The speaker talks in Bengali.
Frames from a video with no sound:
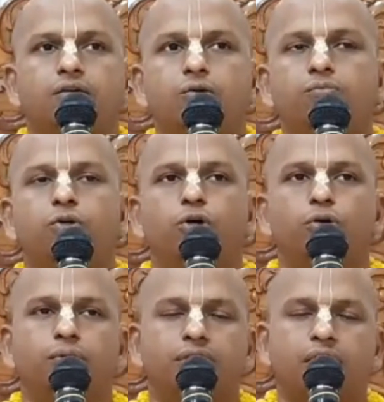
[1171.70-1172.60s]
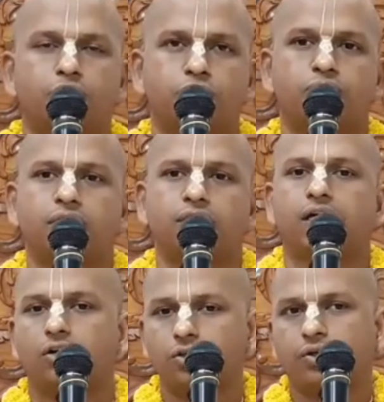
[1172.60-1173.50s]
কুম্ভ তার মস্তকে
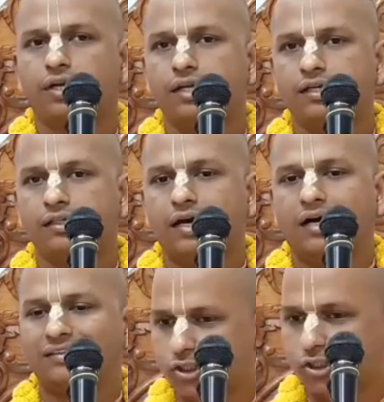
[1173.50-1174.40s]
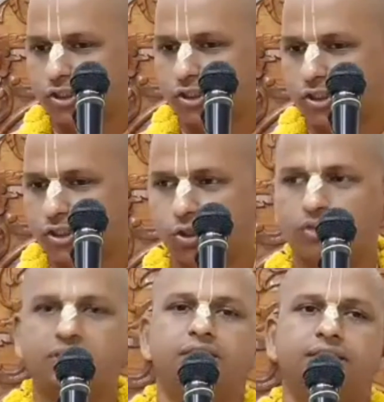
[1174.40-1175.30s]
ধারণ করেন আর তার
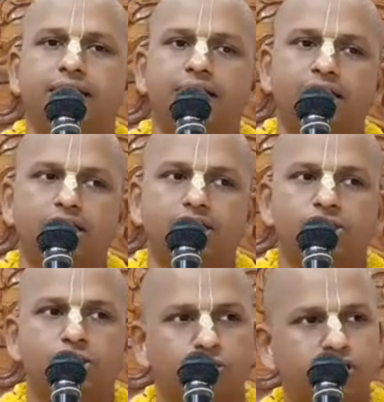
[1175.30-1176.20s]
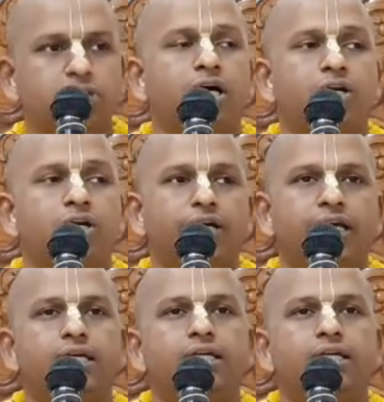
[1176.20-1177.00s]
শক্তিতে শক্তিমান হয়ে